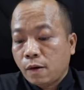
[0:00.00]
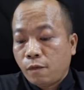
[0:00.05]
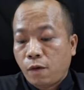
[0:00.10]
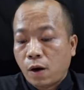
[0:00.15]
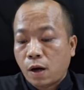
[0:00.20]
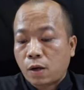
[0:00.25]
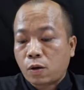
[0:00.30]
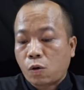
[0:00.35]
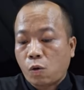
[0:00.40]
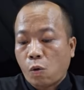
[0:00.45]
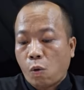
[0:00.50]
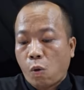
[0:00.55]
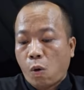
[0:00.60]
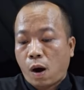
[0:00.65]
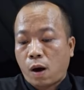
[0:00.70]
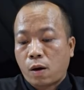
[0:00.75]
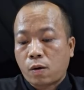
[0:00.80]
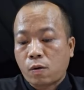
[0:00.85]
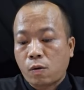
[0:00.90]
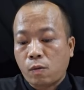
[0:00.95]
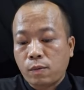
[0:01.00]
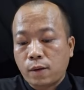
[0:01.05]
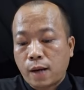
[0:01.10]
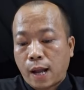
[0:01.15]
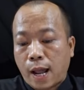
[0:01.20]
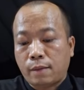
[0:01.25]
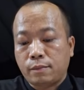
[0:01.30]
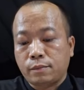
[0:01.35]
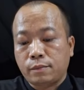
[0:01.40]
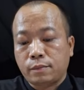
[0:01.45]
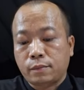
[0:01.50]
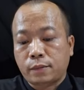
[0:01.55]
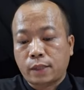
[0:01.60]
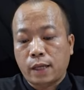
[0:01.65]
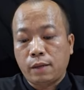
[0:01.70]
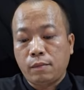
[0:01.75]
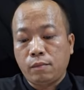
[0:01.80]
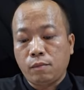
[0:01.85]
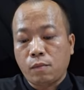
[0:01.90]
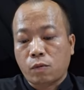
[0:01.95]
vượt của cũng làm
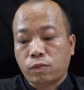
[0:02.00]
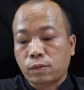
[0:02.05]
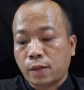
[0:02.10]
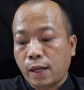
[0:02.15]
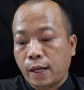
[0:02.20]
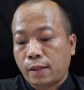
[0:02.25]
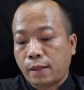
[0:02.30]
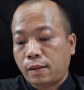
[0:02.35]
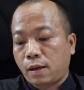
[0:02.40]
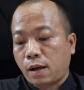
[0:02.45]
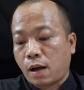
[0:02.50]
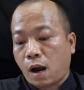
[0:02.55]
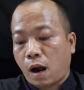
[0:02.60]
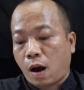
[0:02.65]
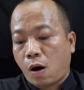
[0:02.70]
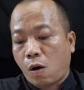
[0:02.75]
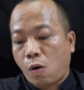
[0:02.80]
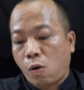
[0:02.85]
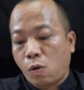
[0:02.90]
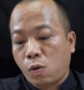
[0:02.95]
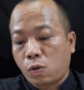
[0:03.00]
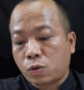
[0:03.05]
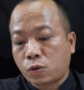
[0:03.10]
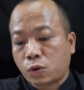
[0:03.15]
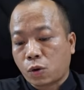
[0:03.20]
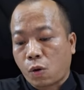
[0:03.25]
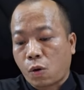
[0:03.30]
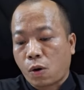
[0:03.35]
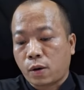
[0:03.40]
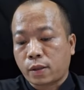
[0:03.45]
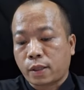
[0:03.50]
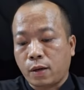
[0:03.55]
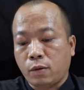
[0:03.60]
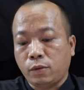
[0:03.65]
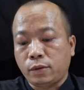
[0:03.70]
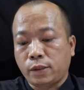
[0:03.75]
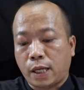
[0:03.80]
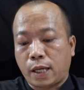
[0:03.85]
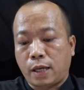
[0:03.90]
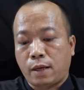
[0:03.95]
tin mục đích âu cho
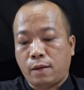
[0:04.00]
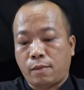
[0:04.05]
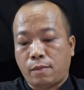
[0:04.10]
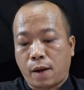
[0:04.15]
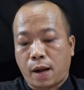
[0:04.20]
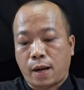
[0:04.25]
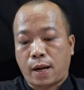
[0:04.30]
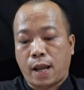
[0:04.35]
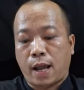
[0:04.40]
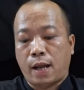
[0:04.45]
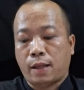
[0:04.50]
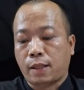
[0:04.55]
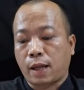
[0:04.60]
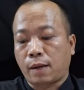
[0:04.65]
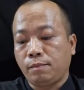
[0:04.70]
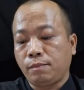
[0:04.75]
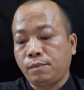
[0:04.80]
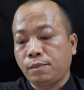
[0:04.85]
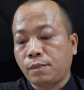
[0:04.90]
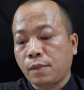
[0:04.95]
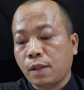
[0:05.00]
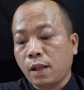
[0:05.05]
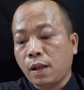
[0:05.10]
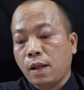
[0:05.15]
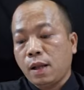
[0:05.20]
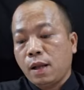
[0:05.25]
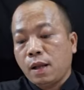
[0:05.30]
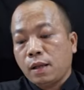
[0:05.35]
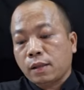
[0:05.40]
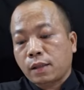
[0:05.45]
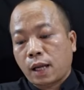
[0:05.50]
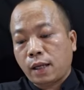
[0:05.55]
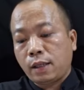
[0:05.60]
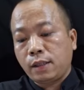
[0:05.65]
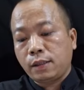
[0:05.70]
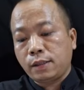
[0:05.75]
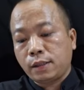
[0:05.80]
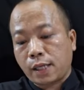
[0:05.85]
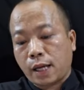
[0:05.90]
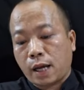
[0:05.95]
thiếu gì mà để tâm
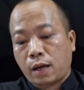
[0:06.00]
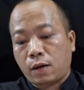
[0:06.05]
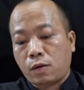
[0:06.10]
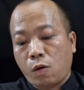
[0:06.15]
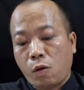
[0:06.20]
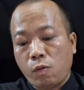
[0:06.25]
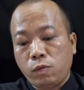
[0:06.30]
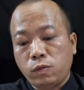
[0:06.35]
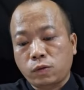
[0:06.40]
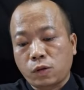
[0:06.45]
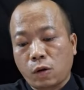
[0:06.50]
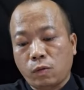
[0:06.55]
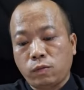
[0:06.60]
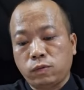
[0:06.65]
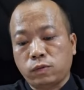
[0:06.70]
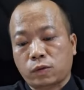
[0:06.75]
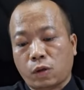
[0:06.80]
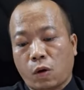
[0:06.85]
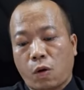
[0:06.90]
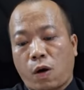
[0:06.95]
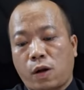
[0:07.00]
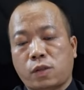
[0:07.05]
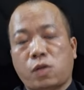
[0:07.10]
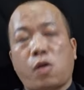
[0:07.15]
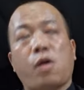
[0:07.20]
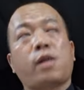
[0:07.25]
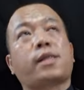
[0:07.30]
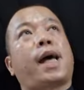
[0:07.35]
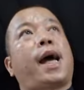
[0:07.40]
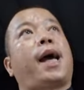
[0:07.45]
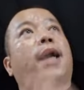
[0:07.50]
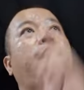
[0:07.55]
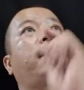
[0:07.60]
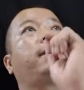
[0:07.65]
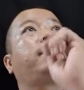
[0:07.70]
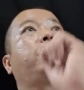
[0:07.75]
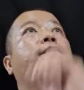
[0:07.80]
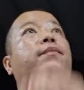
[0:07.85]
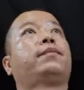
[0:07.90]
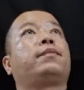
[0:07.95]
thân diện ung dung tỏ rõ ràng
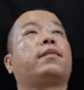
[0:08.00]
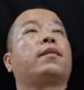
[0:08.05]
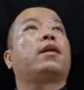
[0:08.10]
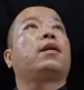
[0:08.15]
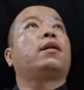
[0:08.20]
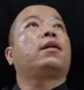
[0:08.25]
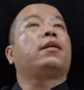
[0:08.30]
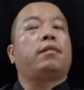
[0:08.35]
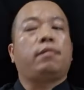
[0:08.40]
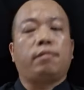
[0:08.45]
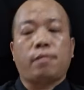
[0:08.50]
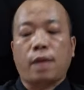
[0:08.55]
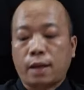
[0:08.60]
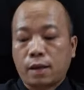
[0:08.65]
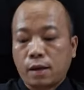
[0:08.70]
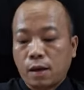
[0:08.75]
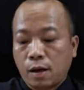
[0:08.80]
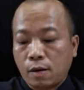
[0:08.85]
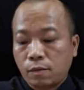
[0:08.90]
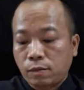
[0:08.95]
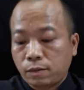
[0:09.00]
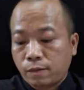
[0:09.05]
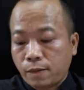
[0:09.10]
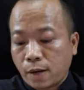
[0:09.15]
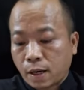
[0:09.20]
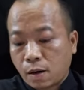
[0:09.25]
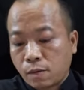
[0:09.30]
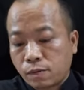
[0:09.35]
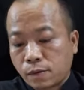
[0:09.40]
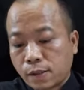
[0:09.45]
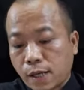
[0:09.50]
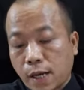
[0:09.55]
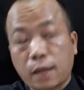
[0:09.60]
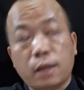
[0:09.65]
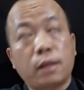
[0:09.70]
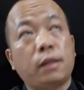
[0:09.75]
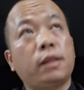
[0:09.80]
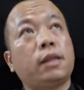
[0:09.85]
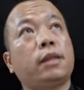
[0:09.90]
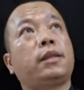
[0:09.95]
bạch ông việc ông dạy
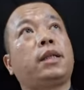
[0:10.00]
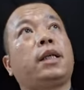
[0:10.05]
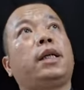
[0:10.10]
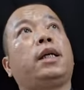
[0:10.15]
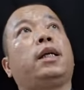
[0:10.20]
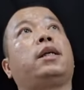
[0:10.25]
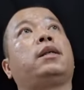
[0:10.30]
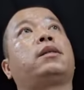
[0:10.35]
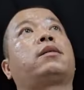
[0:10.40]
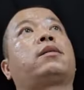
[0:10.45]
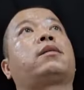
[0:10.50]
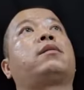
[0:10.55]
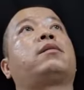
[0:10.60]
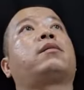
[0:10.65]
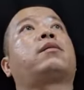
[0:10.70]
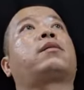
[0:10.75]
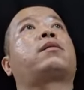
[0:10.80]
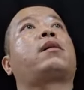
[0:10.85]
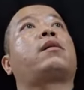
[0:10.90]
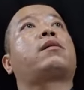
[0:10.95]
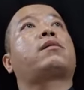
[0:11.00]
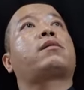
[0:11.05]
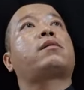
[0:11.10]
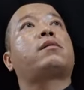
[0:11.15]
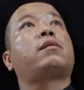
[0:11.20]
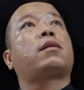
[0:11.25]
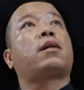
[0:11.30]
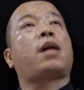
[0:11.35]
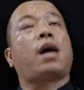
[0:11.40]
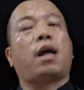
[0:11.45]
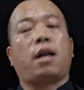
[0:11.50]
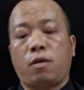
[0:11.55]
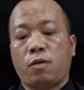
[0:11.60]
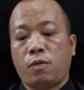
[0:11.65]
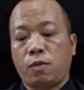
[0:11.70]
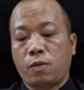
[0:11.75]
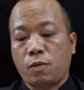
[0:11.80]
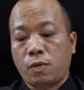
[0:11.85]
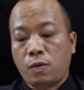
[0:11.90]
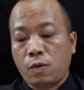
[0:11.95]
những gì sơ sự này
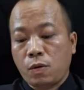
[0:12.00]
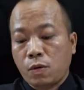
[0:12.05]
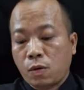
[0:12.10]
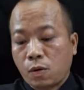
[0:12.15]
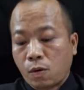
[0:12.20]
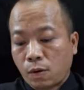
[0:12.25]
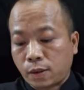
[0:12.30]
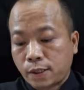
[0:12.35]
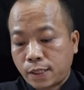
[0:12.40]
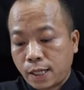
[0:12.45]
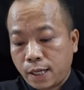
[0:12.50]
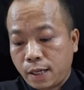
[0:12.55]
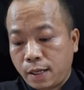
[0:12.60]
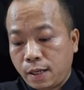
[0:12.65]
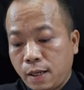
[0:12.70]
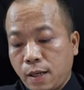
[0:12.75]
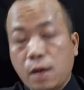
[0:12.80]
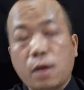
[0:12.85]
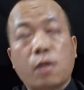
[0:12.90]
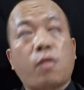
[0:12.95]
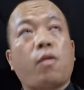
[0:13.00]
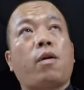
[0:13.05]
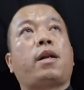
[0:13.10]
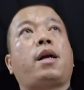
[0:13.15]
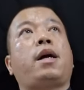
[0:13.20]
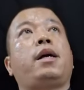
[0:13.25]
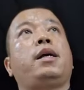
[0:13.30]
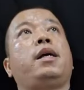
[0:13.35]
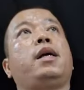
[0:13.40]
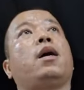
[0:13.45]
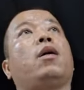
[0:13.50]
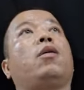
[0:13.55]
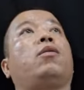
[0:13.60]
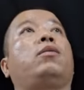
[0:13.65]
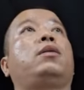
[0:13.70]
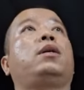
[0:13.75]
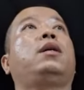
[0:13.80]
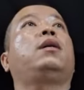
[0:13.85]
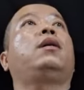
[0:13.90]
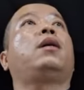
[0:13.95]
đều có chi con đã hiểu
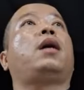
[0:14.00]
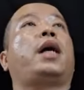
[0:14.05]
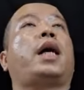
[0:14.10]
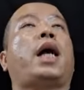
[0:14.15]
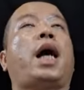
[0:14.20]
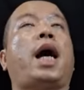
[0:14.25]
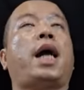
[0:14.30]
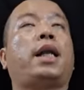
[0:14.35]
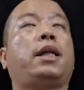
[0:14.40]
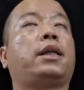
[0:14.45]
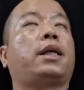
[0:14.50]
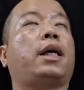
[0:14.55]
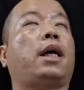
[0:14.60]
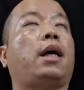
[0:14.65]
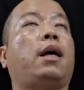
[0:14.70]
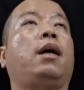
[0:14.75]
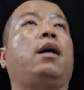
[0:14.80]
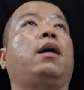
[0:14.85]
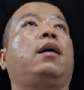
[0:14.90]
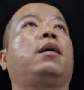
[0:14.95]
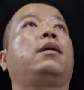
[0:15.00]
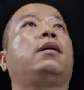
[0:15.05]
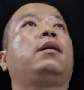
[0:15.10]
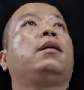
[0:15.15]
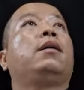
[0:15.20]
những người ăn kẻ ở